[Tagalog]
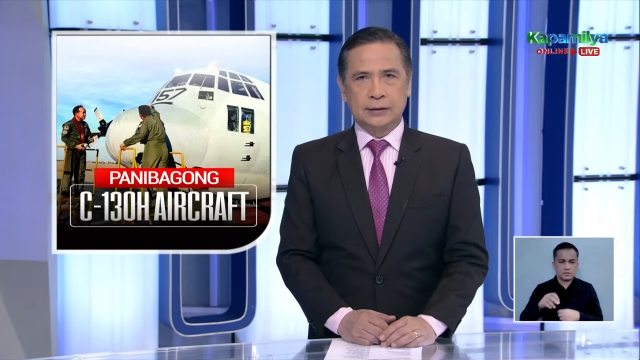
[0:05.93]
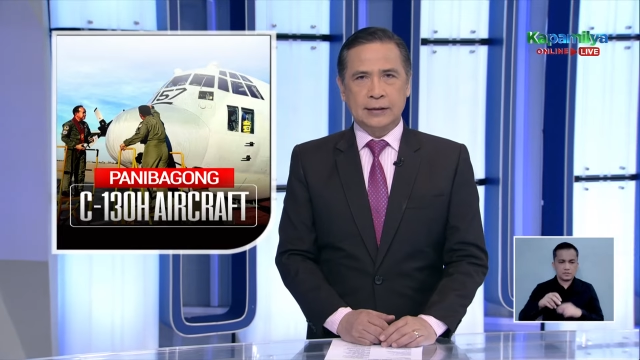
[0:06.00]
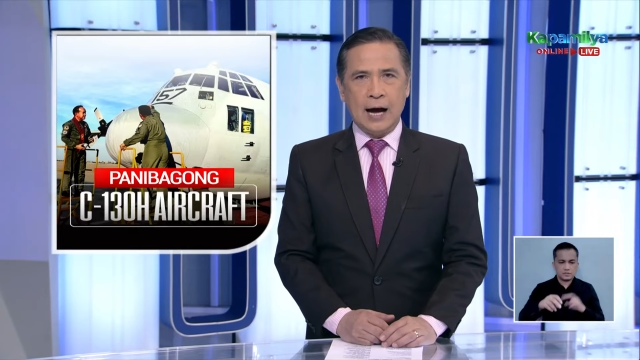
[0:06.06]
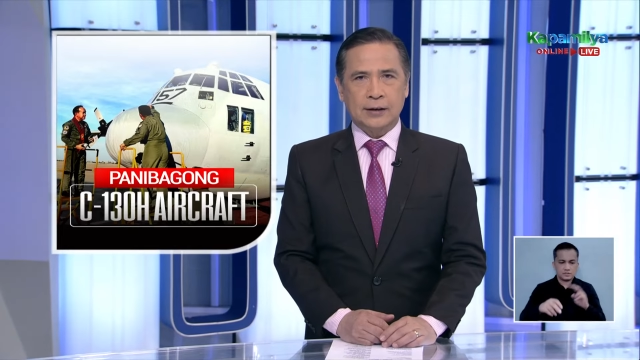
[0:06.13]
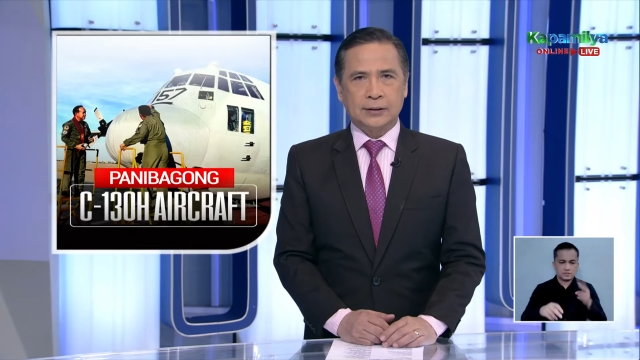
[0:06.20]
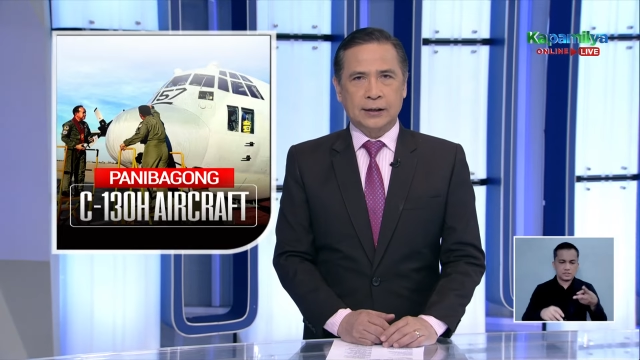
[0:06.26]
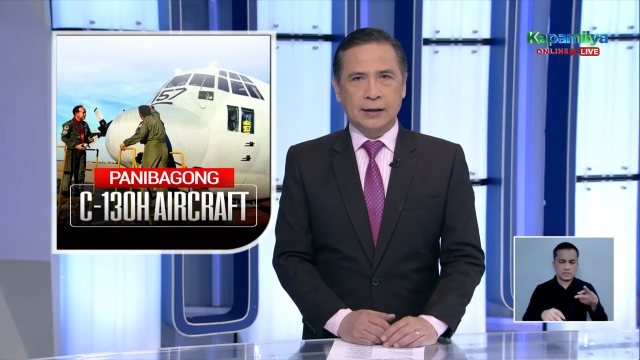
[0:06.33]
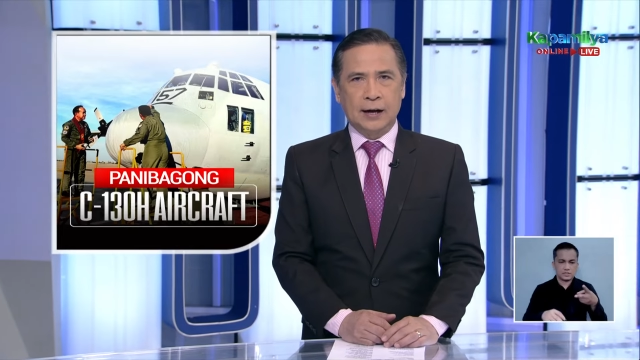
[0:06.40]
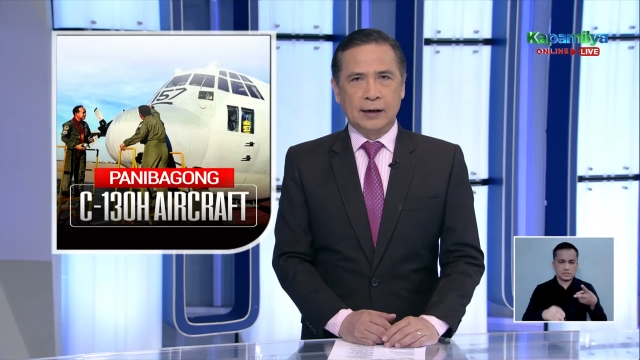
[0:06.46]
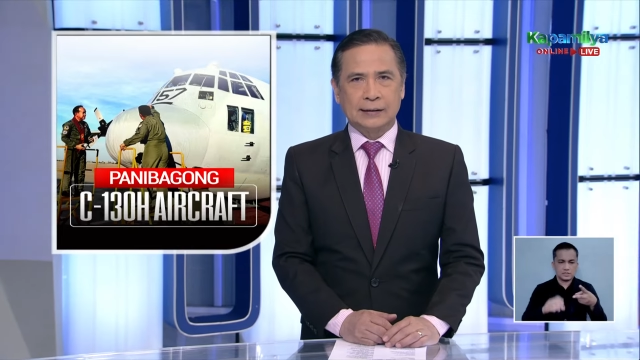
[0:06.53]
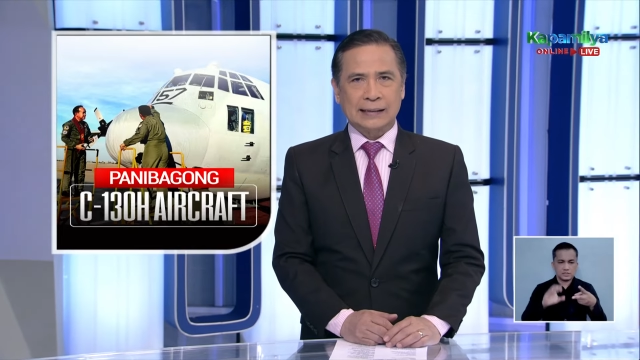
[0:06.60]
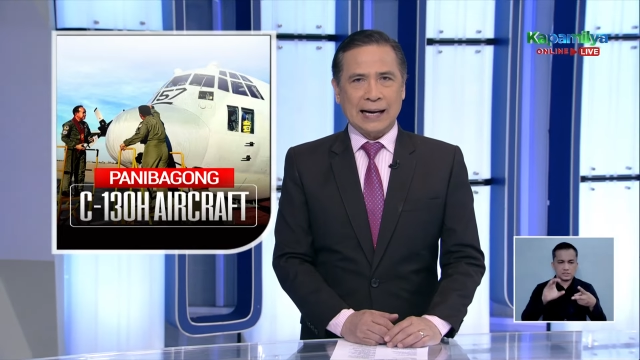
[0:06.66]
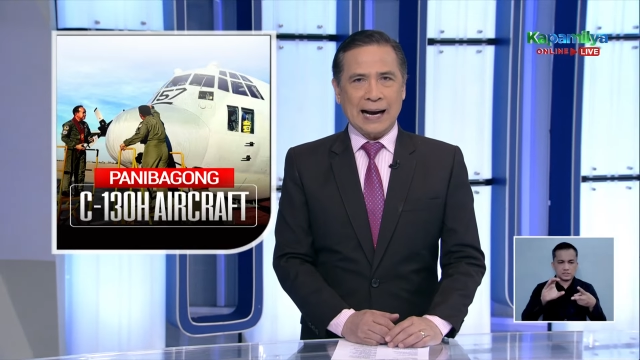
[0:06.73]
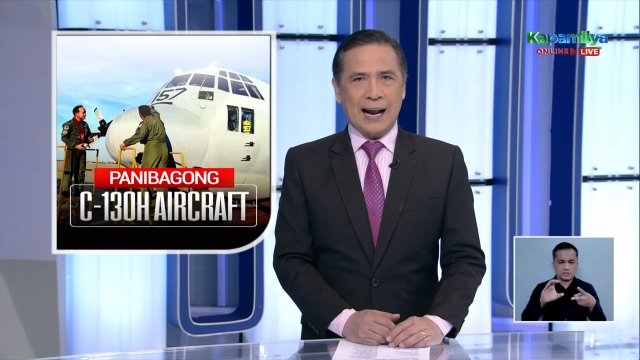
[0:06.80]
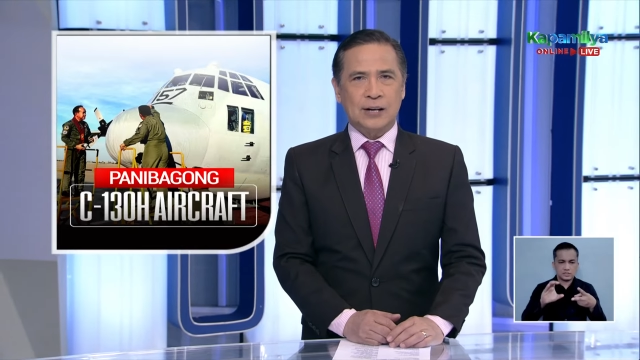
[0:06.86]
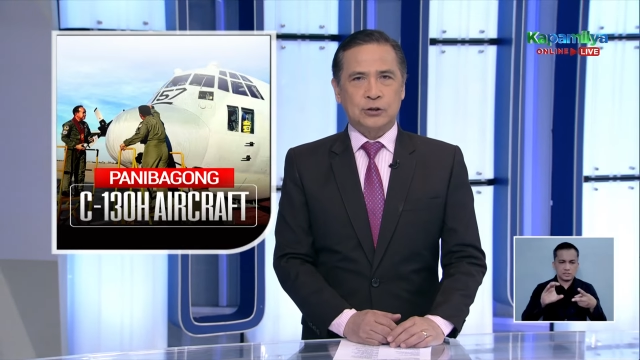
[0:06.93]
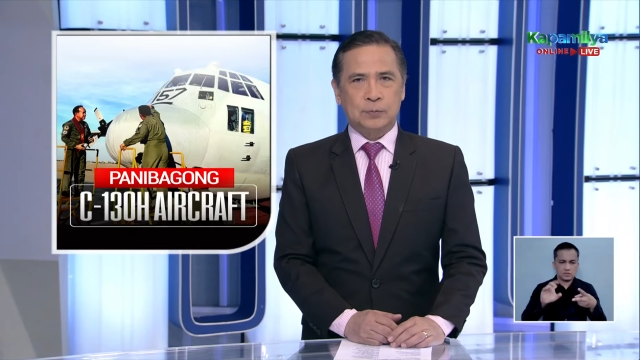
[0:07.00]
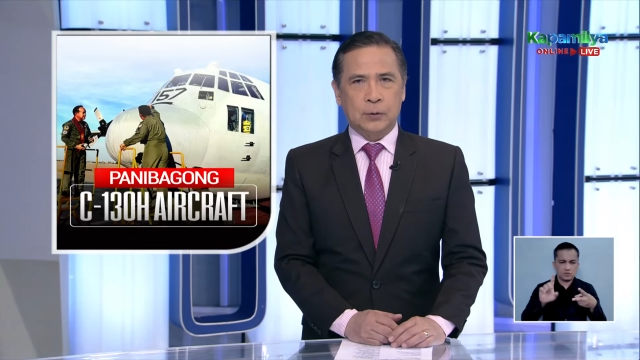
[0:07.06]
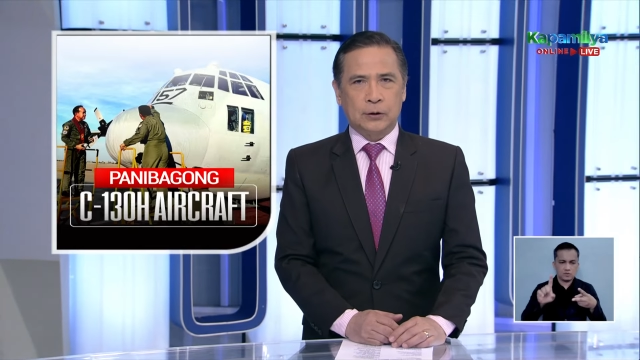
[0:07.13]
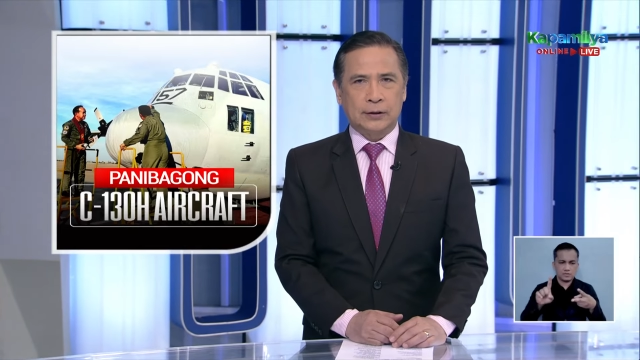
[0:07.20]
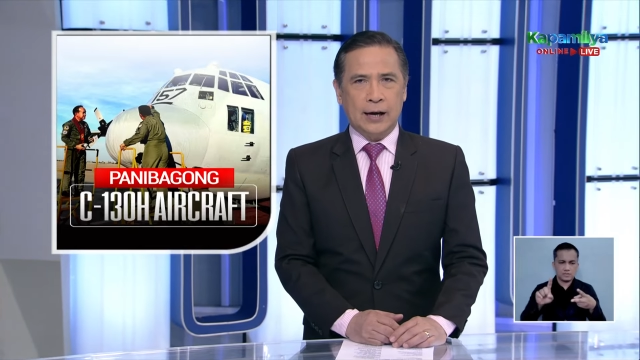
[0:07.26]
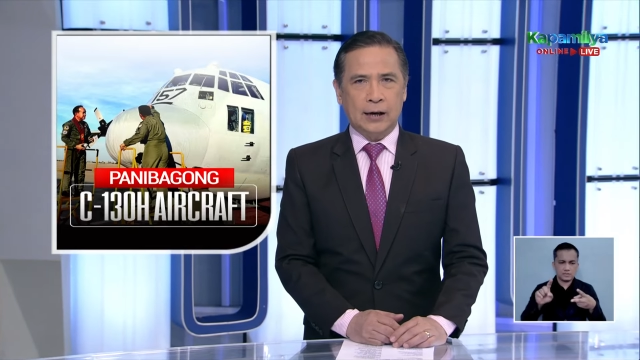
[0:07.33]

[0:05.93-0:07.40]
Tactical Transport